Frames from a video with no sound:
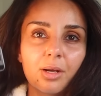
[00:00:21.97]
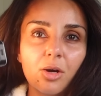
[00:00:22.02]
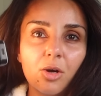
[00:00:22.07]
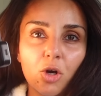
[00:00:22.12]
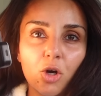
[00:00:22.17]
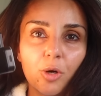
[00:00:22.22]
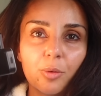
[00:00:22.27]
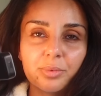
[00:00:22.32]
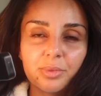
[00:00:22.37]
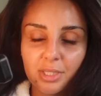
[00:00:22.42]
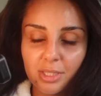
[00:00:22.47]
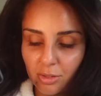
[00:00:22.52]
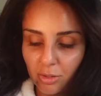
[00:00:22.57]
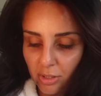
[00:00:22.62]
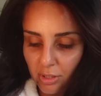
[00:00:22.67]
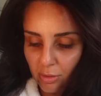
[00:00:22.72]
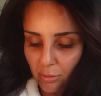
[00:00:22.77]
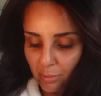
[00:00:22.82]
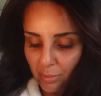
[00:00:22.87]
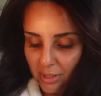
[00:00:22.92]
gucken, ob das
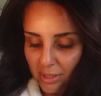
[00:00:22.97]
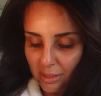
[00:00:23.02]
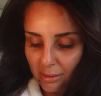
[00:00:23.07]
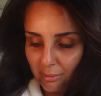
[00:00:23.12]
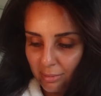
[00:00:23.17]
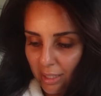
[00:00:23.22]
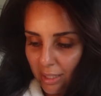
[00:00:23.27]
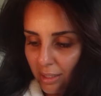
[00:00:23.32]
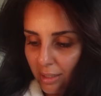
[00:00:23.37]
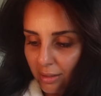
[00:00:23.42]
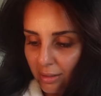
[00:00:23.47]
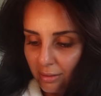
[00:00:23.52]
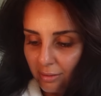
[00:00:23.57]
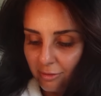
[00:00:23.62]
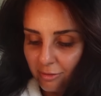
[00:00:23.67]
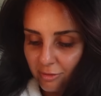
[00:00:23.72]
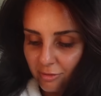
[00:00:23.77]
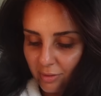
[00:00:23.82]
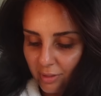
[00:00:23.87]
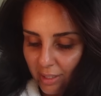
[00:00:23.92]
euch so ein bisschen mehr
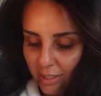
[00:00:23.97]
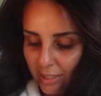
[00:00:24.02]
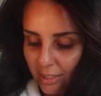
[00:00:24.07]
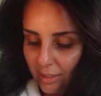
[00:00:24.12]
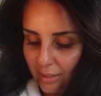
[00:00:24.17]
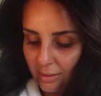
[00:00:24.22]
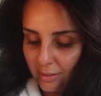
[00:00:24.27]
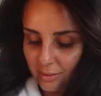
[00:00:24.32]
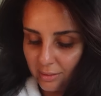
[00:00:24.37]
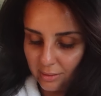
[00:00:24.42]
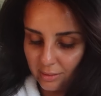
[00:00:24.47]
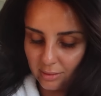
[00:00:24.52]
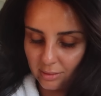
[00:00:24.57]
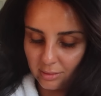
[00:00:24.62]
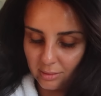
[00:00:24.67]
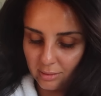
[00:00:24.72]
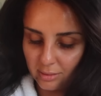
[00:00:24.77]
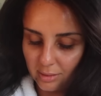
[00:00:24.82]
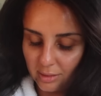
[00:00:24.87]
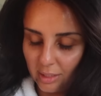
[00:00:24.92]
hilft, weil
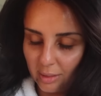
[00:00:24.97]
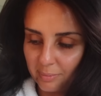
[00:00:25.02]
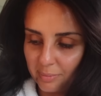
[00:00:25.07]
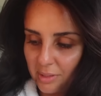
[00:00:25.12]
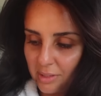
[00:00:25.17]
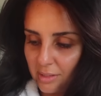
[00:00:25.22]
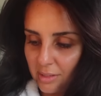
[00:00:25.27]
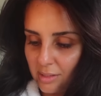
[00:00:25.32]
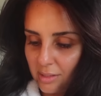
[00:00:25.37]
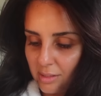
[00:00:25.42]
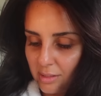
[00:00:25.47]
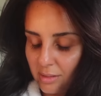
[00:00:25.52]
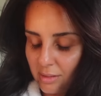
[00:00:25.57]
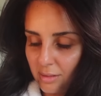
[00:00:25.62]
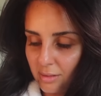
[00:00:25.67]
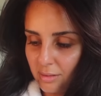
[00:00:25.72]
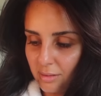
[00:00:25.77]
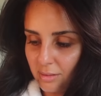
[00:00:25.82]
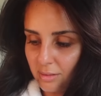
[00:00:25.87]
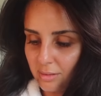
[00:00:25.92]
ich habe dieses
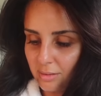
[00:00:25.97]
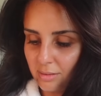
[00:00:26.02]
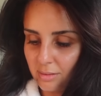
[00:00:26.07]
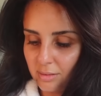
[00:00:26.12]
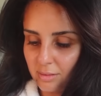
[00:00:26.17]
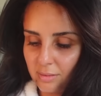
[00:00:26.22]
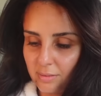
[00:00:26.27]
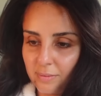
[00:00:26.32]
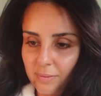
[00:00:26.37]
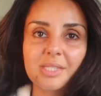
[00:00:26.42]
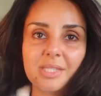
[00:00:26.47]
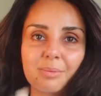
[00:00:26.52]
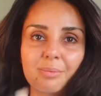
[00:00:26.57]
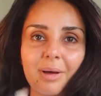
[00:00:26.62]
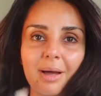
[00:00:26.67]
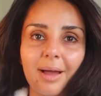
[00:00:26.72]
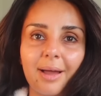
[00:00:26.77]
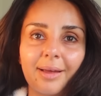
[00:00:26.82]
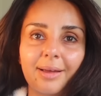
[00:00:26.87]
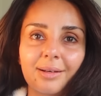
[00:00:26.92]

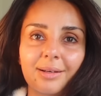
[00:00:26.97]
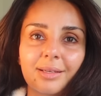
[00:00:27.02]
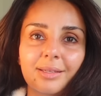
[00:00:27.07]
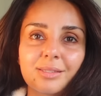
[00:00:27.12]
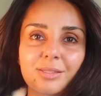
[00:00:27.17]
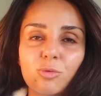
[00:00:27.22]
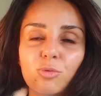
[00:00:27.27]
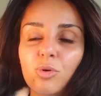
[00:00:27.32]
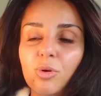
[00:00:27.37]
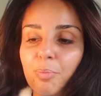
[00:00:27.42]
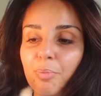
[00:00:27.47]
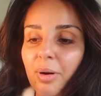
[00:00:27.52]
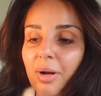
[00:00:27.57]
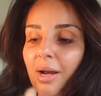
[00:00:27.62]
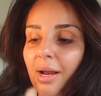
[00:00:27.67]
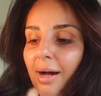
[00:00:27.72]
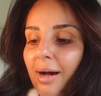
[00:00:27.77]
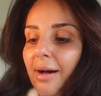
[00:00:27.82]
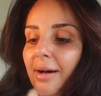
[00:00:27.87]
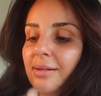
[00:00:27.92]
Zimmer eigentlich so
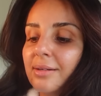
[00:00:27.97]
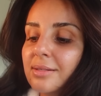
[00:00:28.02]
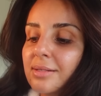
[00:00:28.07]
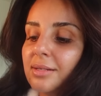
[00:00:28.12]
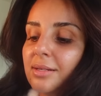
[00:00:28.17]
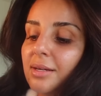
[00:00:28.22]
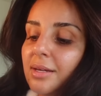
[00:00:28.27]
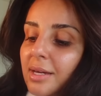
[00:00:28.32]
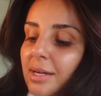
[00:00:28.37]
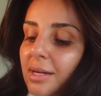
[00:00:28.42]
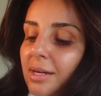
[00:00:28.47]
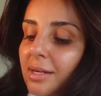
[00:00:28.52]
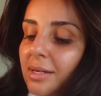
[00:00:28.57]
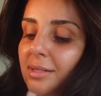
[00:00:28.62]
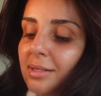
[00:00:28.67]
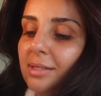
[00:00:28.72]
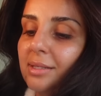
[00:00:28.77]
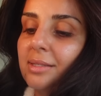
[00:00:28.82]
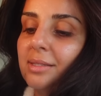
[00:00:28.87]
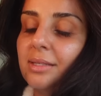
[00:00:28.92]
geplant,
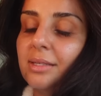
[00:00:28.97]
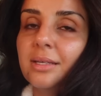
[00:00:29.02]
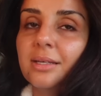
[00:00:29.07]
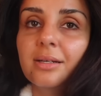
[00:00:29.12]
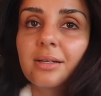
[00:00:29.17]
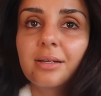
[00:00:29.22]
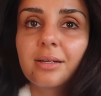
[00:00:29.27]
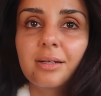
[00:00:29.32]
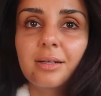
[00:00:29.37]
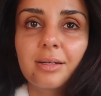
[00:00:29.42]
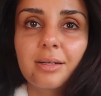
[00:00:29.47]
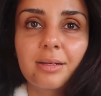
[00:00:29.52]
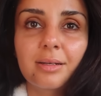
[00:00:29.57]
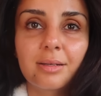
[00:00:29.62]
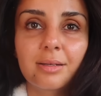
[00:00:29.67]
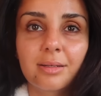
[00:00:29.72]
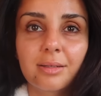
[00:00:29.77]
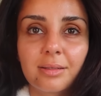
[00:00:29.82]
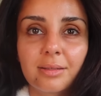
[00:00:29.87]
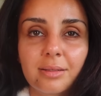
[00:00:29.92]
dass ihr
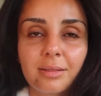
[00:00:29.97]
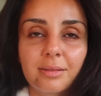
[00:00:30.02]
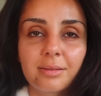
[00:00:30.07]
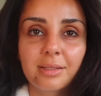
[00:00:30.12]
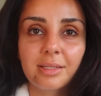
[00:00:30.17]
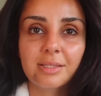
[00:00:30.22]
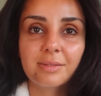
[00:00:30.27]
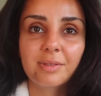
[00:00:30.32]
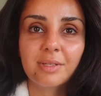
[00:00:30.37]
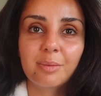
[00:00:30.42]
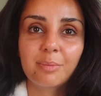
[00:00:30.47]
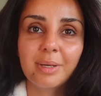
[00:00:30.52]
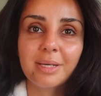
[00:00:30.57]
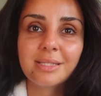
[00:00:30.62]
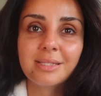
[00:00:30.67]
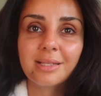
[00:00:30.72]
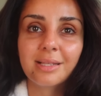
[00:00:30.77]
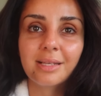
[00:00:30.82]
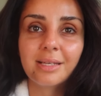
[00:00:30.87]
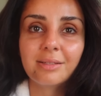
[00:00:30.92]
dass wir die
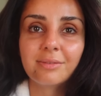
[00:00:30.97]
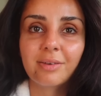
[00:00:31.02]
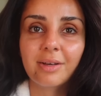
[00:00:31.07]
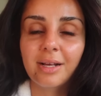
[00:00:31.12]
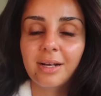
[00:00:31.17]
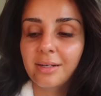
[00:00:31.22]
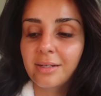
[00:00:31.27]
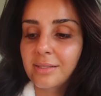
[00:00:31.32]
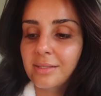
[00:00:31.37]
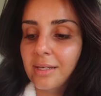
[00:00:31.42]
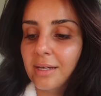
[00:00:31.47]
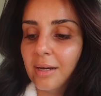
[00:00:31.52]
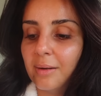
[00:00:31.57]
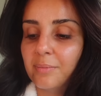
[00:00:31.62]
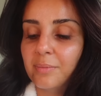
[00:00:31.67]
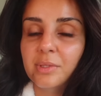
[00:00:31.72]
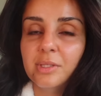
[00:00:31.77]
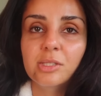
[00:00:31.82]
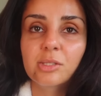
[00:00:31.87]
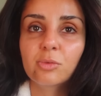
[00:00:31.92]
besten Lichtverhältnisse haben.
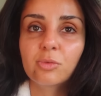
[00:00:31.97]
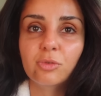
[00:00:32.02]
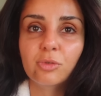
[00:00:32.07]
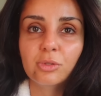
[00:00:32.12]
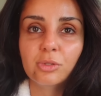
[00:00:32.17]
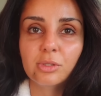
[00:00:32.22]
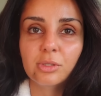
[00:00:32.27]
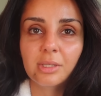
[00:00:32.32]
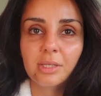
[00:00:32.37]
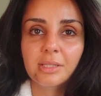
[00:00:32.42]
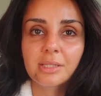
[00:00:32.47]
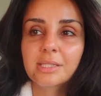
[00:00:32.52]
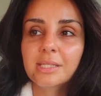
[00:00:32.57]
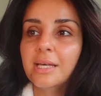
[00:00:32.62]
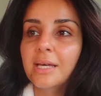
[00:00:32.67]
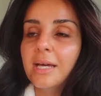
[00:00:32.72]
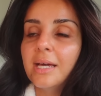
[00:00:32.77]
So funktioniert es.